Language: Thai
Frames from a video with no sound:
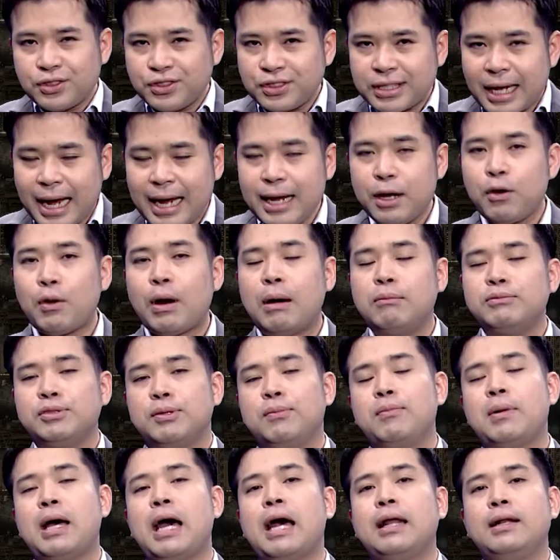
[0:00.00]
ให้ความ
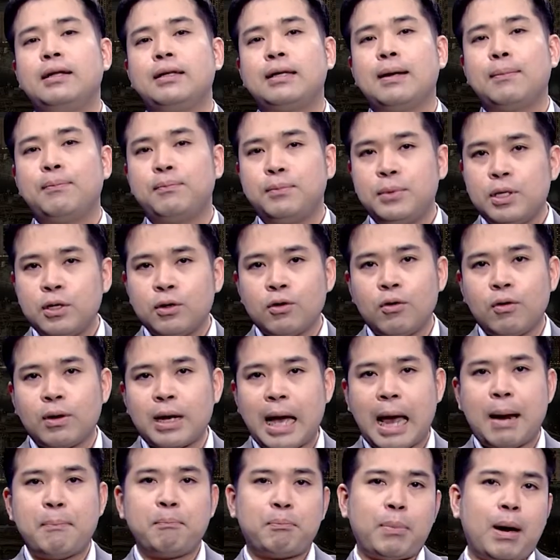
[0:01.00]
สำคัญกับเรื่องของ
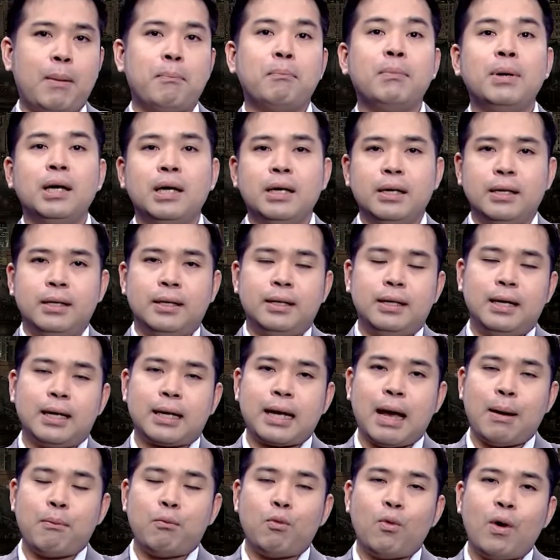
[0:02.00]
การประเมิน
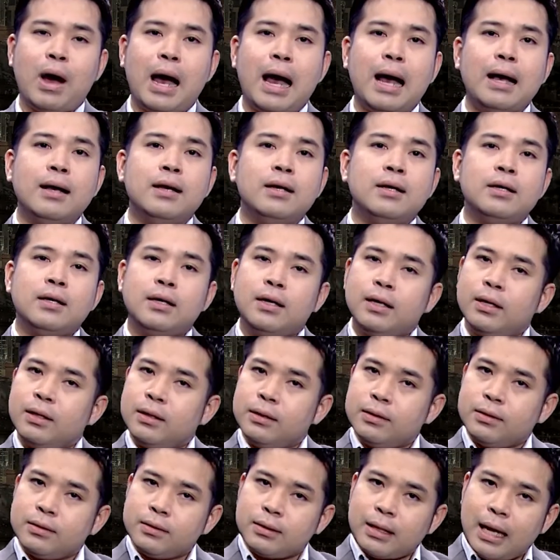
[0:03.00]
นะครับว่า
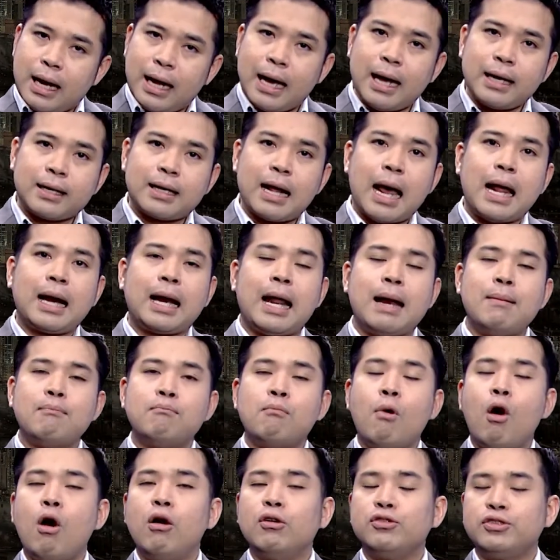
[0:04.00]
ธนาคารกลางนั้น
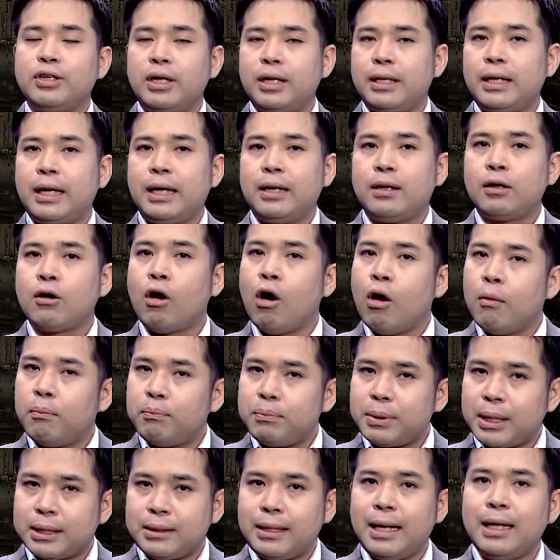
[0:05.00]
มองเศรษฐกิจของ
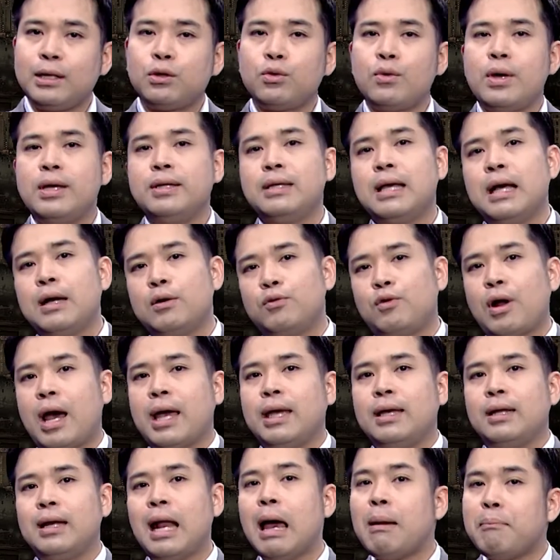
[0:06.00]
ประเทศตัวเองอย่างไร
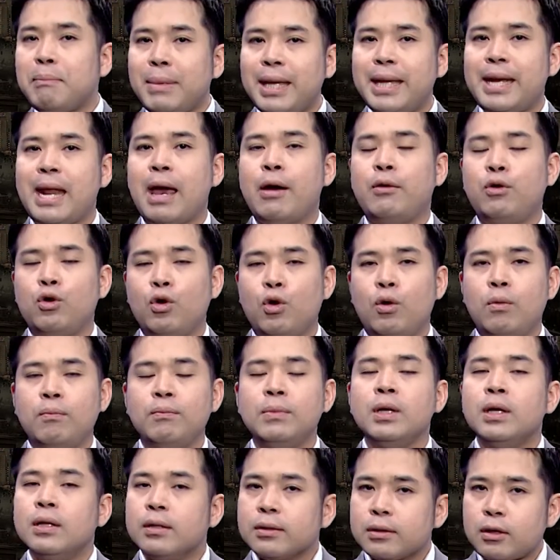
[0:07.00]
และมีแนวโน้ม
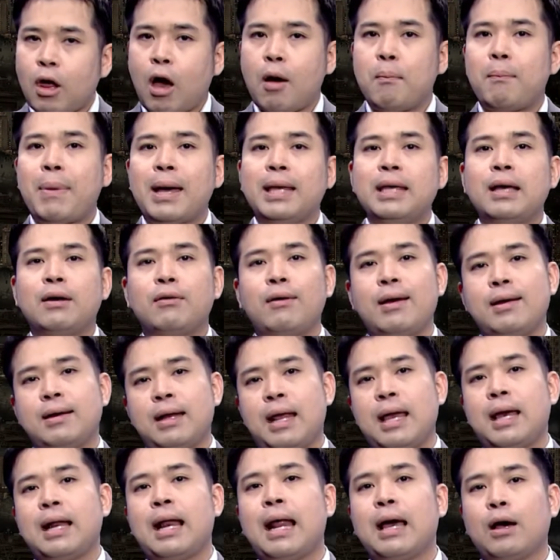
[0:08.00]
ต่อไปอย่างไร
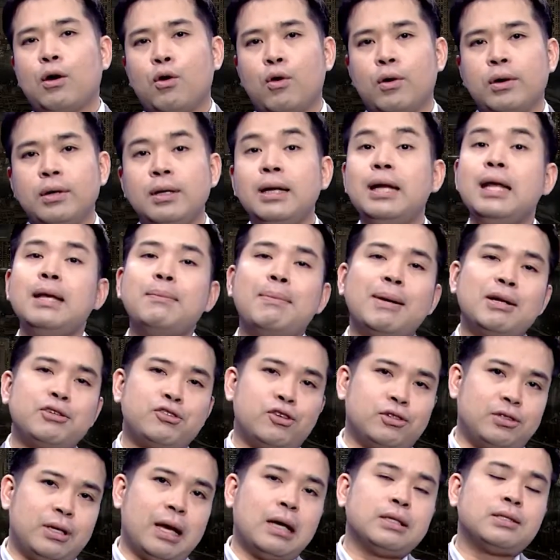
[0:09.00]
ในอนาคต นี่เป็น
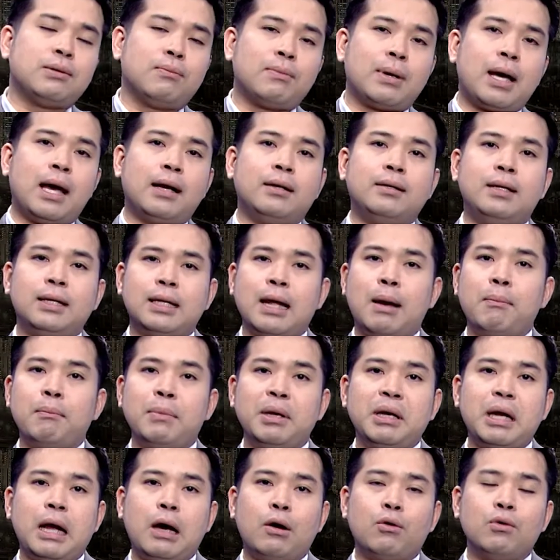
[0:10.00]
สัญญาสำคัญที่ทำ
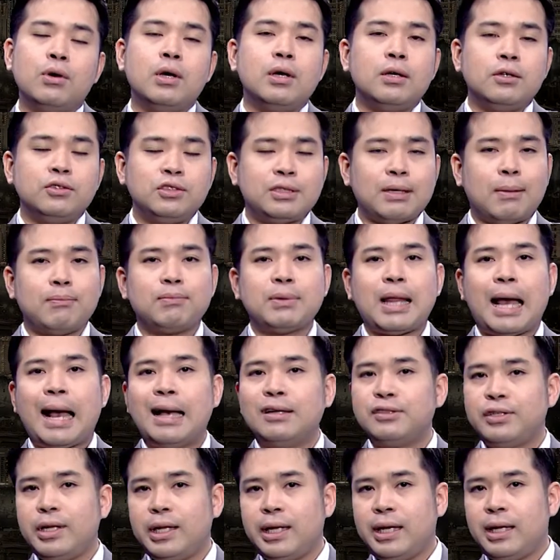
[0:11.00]
ให้เราจับตา
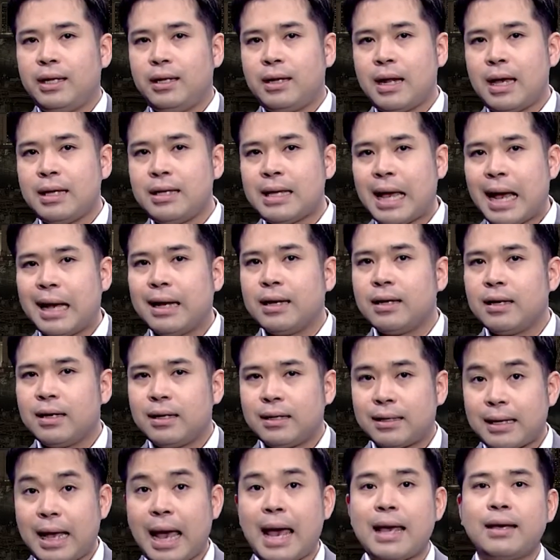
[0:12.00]
เศรษฐกิจได้อย่าง
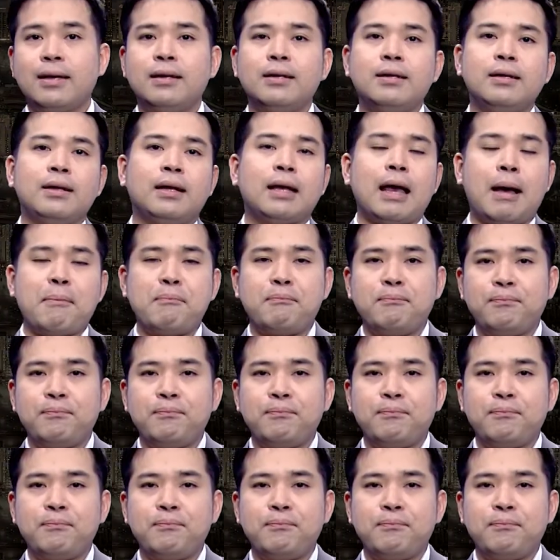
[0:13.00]
ง่ายขึ้น ครับ